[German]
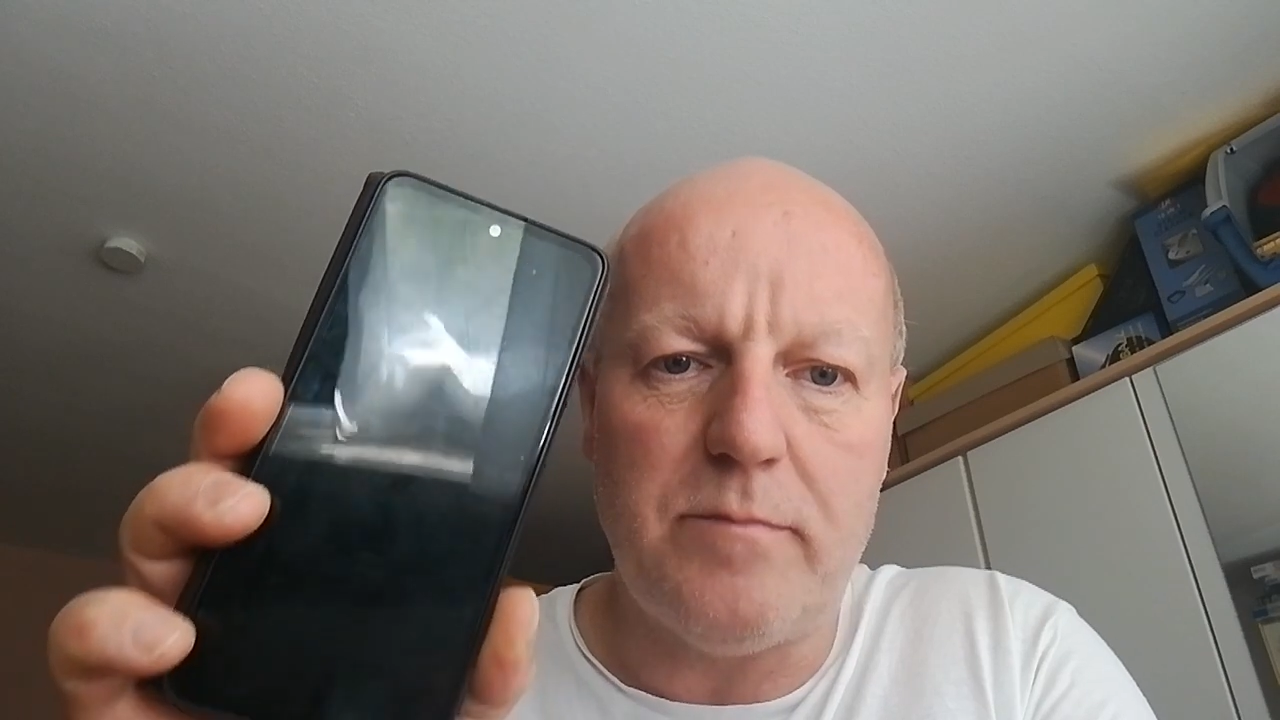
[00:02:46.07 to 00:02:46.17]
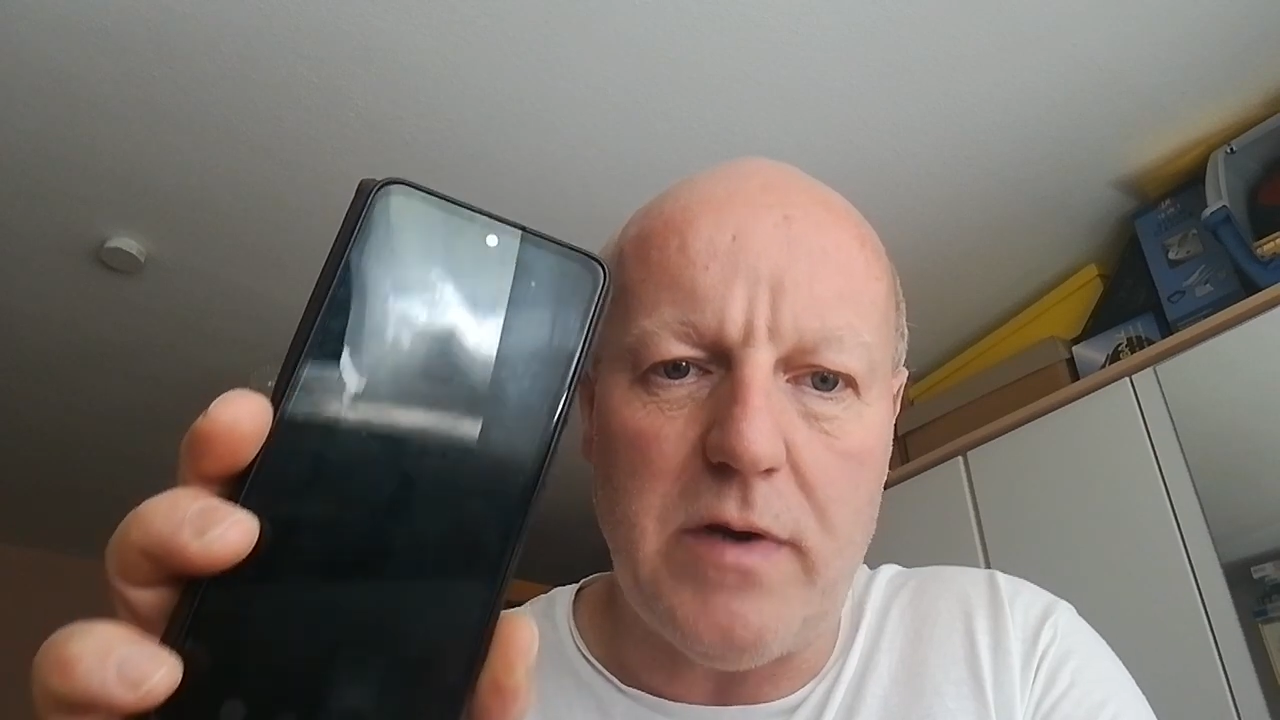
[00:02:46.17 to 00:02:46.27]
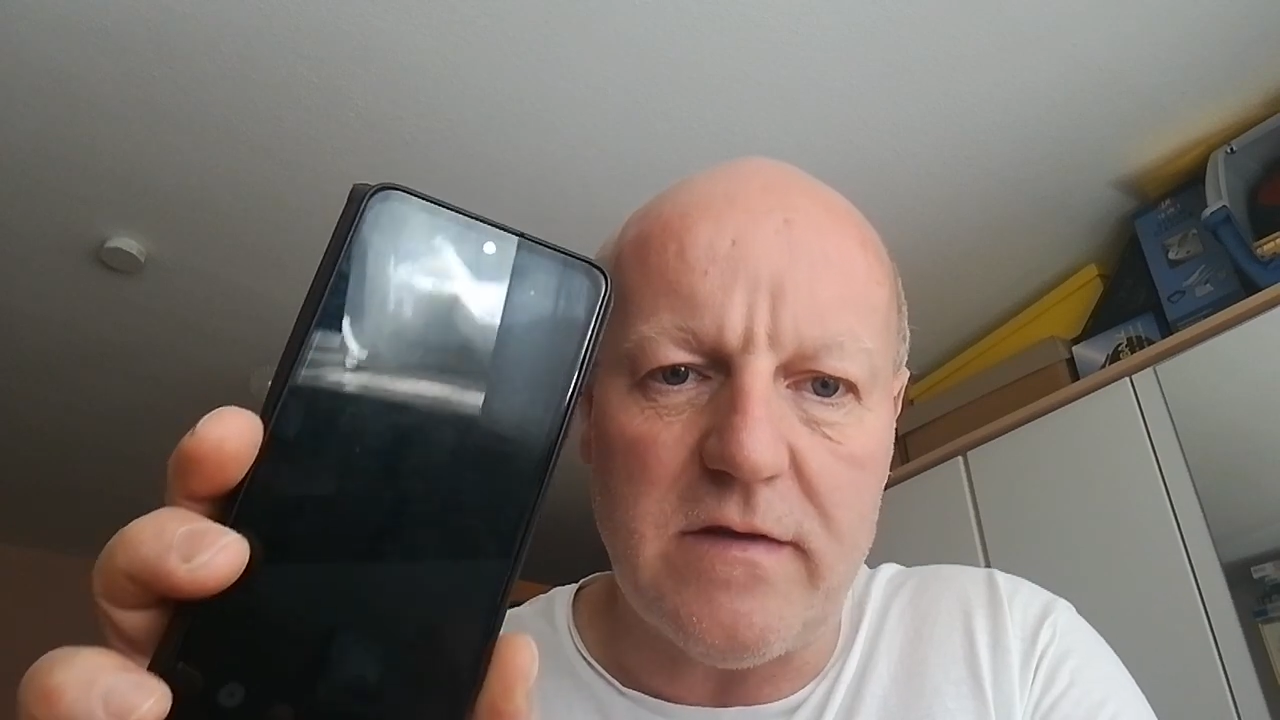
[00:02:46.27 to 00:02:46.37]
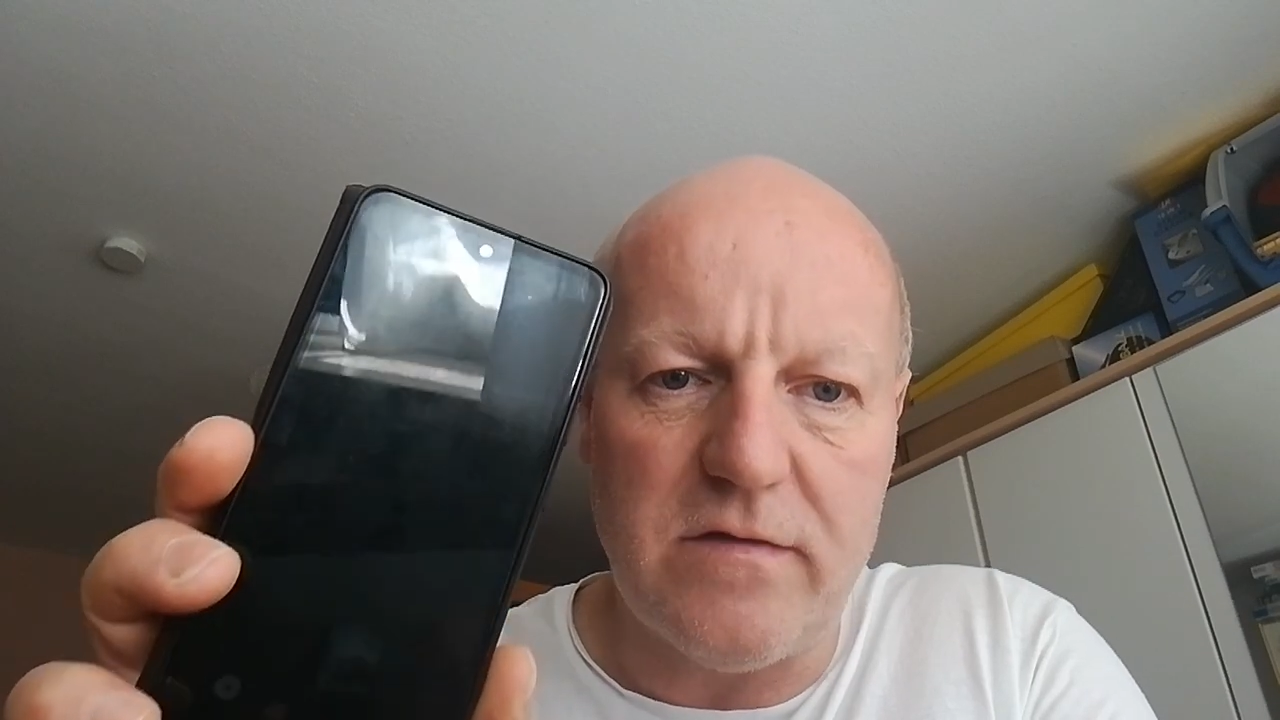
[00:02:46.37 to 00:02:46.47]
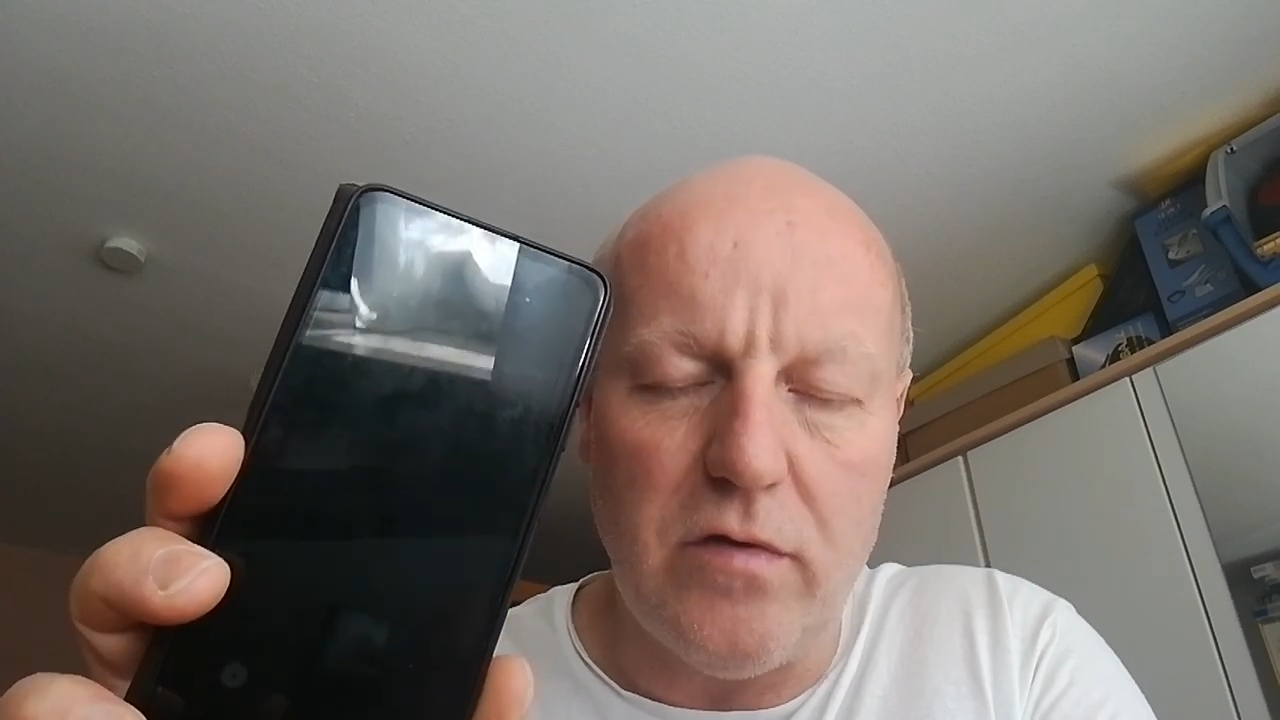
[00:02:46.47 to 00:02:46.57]

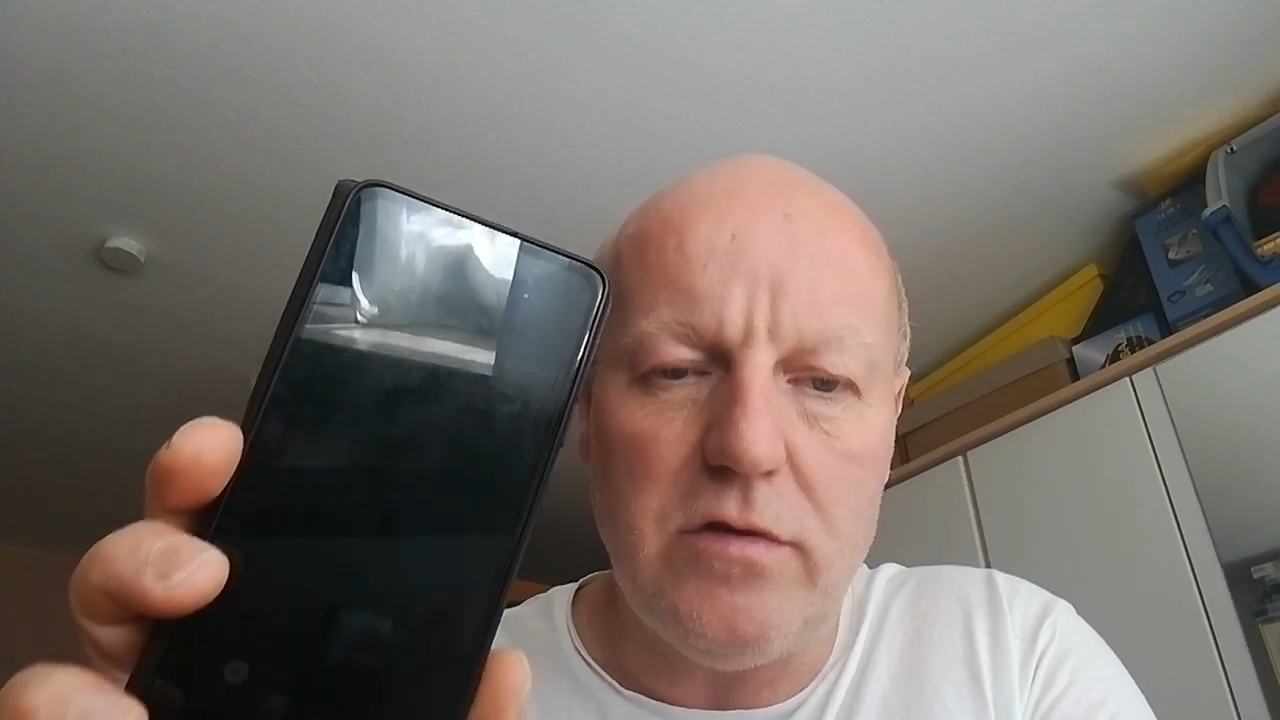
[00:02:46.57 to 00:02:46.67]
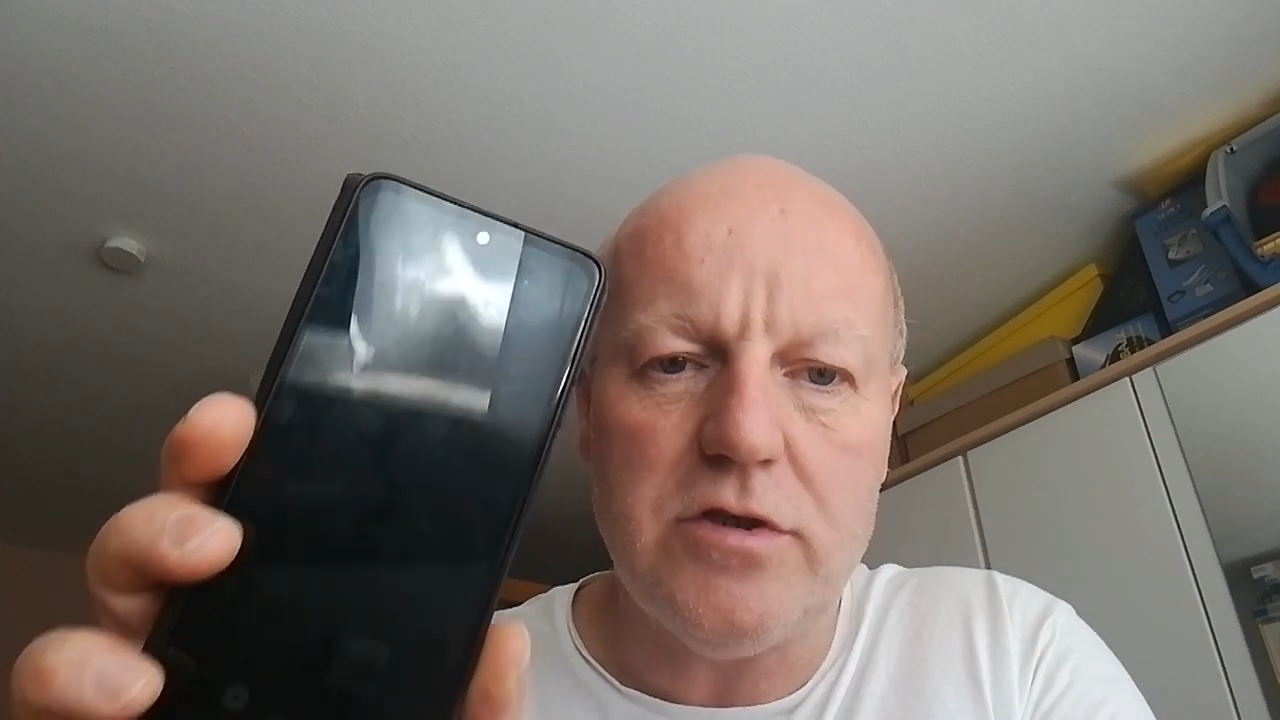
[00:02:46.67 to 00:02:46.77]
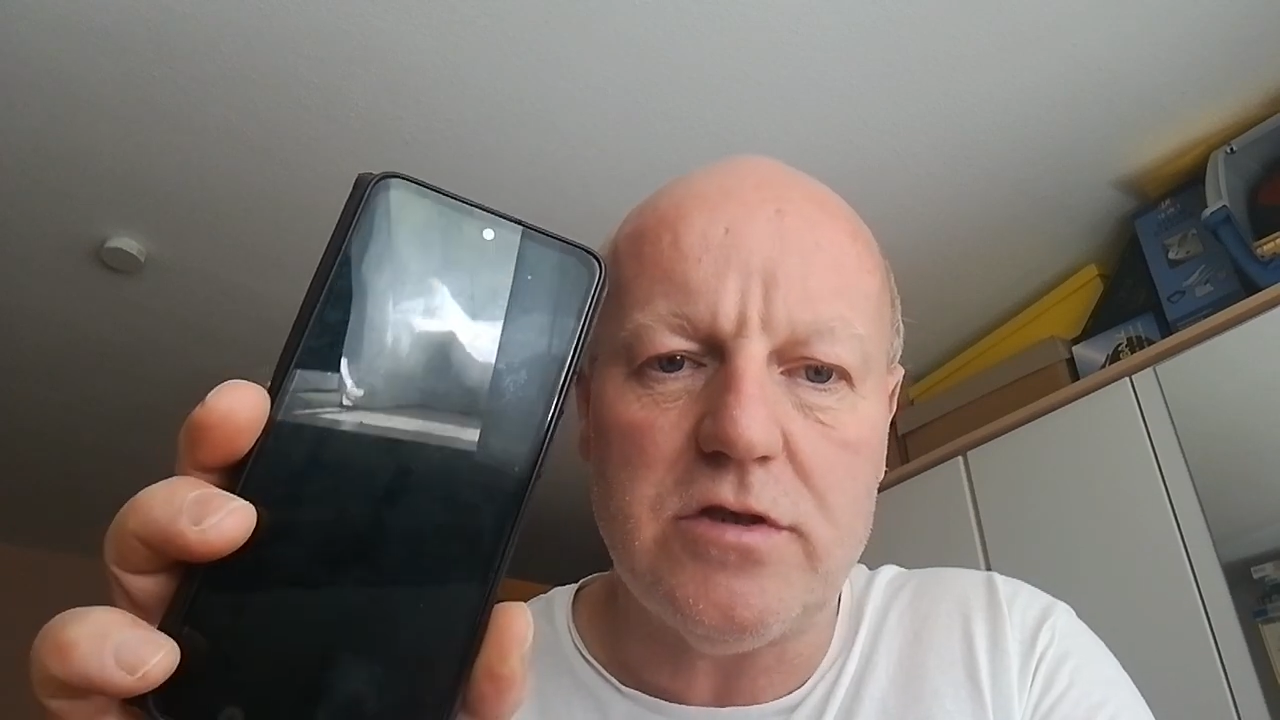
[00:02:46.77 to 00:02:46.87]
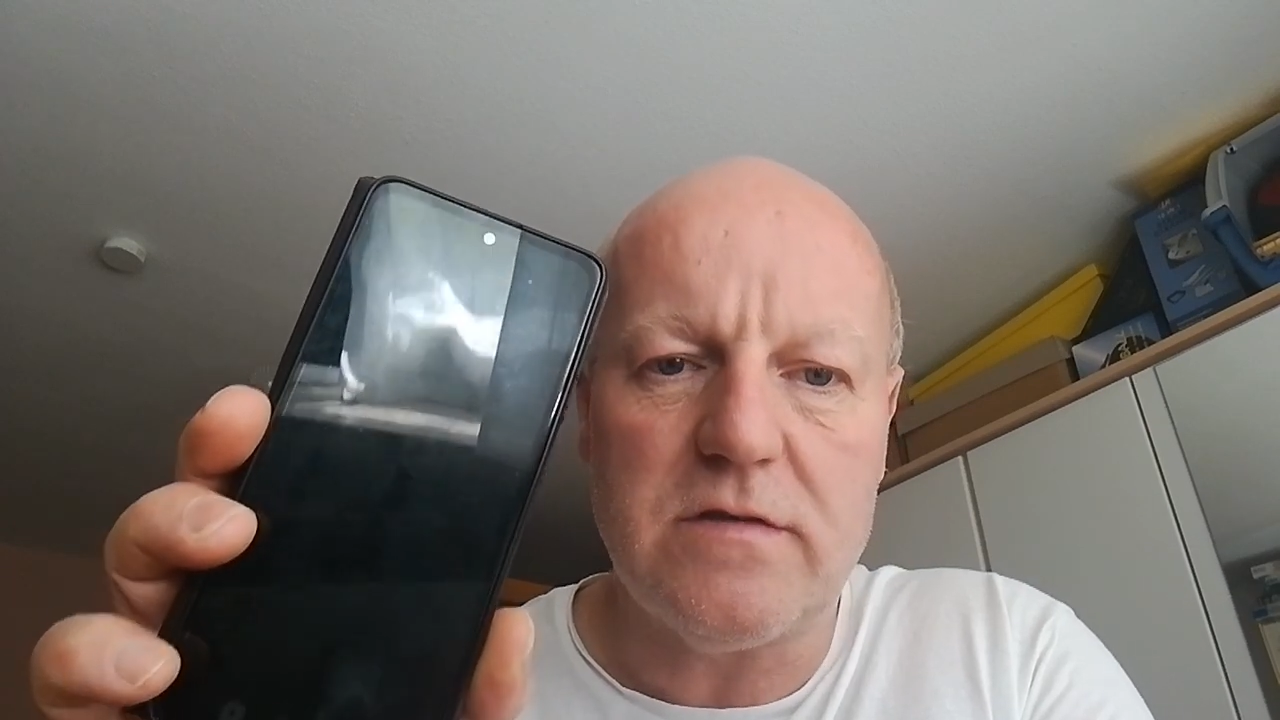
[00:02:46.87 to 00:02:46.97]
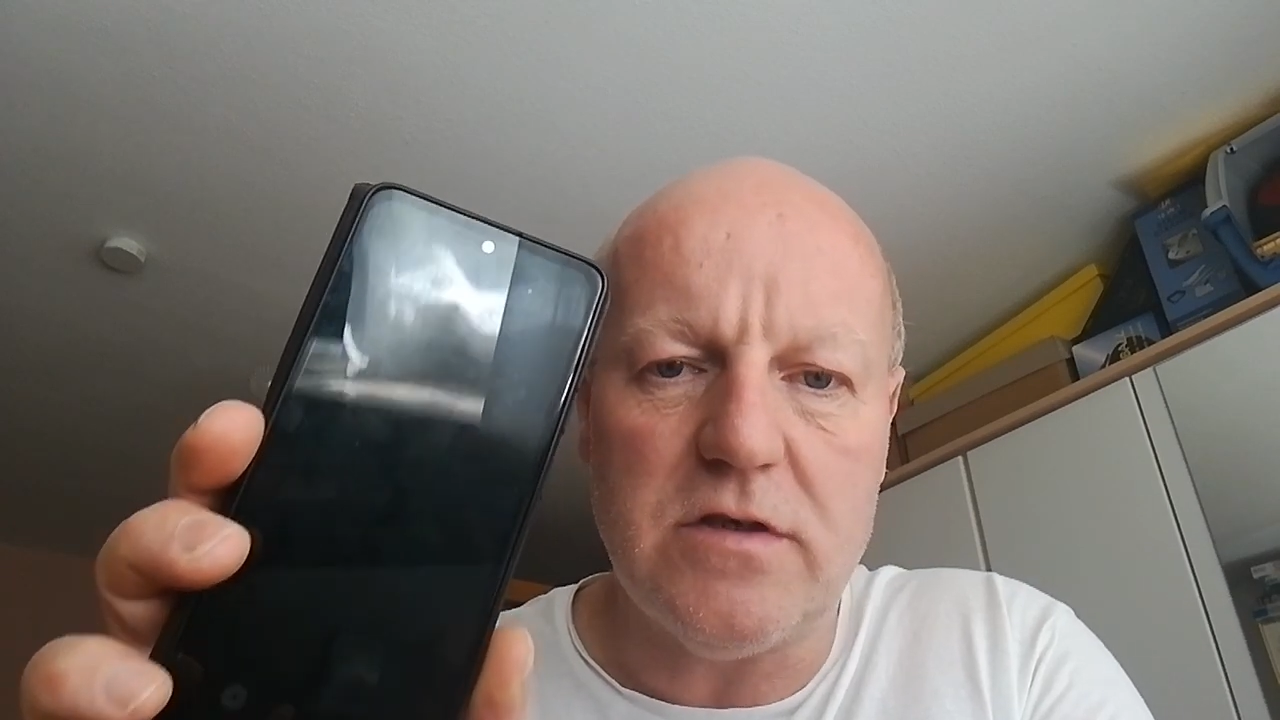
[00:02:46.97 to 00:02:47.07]
persönliches